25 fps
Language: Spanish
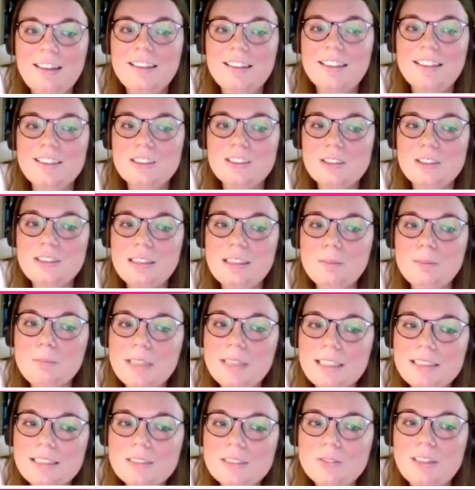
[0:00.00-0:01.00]
que esto
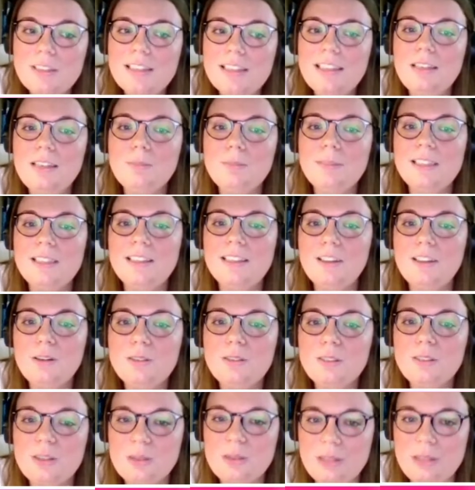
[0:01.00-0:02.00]
también es fácilmente
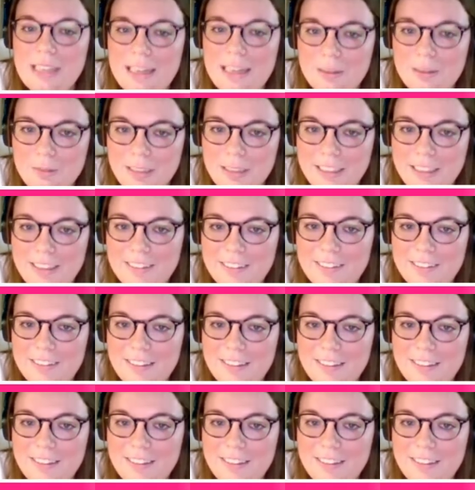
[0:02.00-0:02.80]
controlable.